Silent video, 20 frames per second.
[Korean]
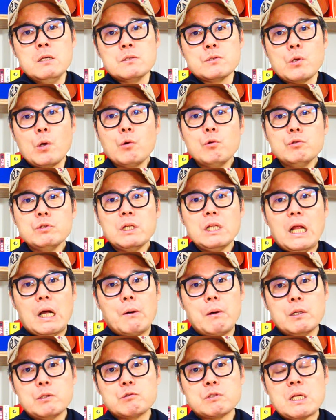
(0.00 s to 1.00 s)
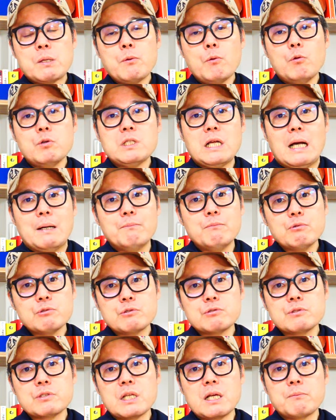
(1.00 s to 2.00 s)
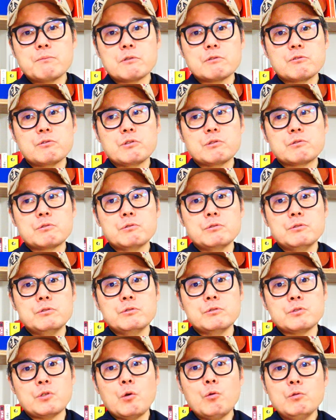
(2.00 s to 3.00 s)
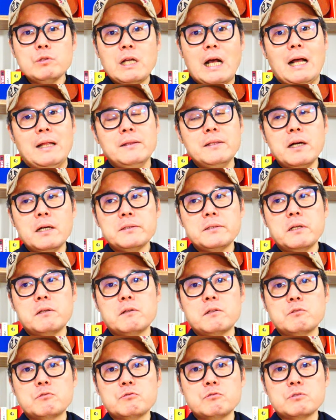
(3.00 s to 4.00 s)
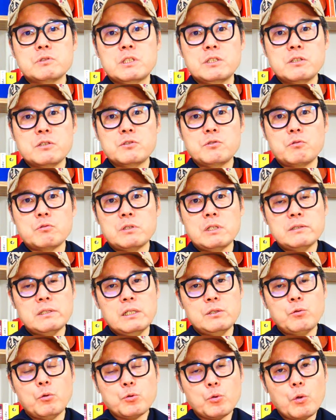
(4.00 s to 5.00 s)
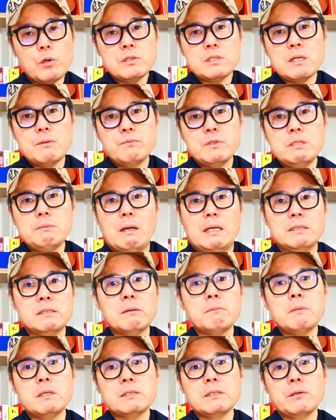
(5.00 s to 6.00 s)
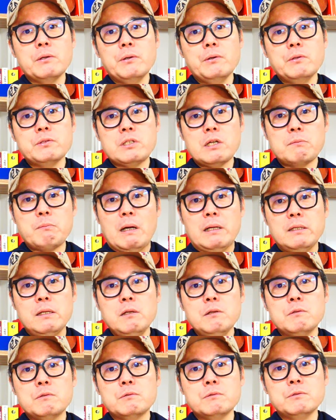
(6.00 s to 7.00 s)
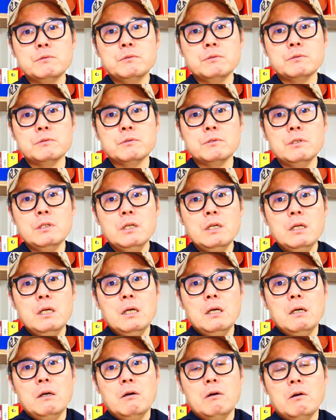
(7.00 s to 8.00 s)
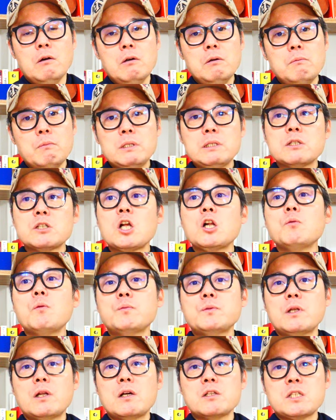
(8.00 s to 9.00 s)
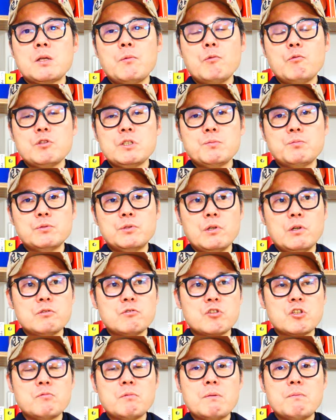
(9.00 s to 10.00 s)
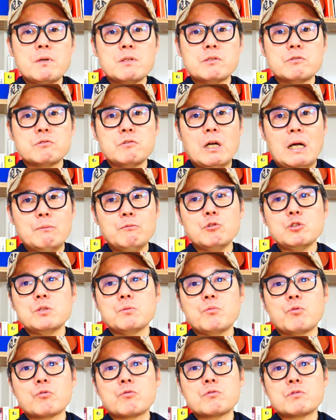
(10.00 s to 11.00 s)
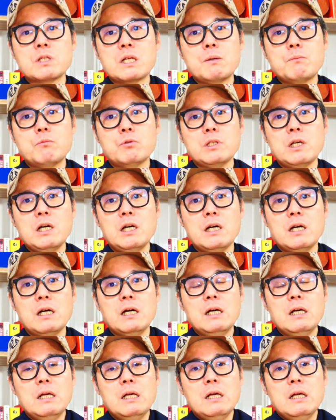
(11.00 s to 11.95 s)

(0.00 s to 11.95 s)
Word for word: 서울대 나와도 사법고시안 붙은 사람들도 있고 서울대 안 나왔다 그래도 지식적으로 상당히 똑똑한 사람들이 많단 말이에요. 책 많이 읽고 어 맨날 사법대 나 사법고시 붙어가지고 술만 마시고 아무것도 모르는 사람보다